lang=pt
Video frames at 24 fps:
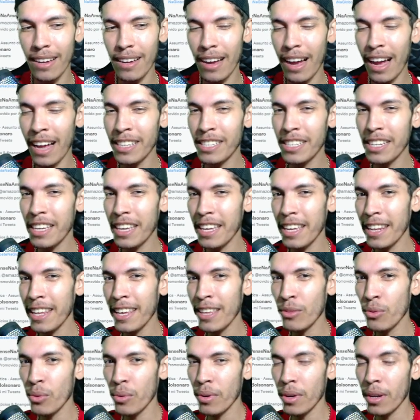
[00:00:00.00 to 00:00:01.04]

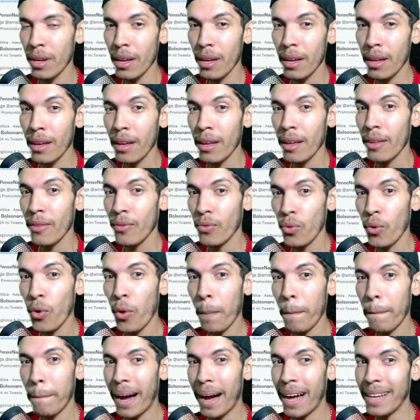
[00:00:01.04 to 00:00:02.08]
adquirido no
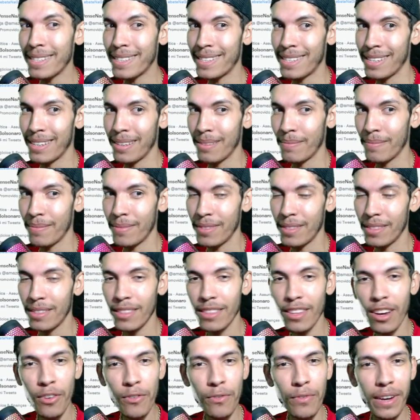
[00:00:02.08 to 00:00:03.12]
passe,
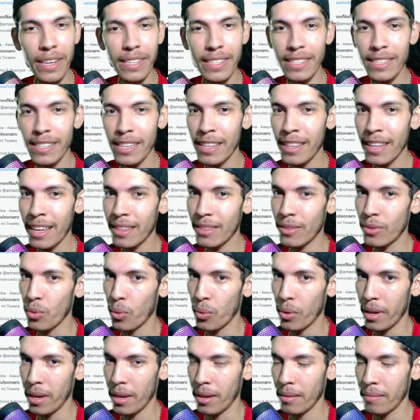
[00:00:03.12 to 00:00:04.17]
não vai ser na
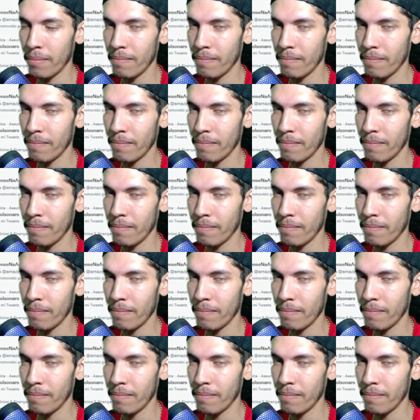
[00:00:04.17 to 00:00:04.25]
torre.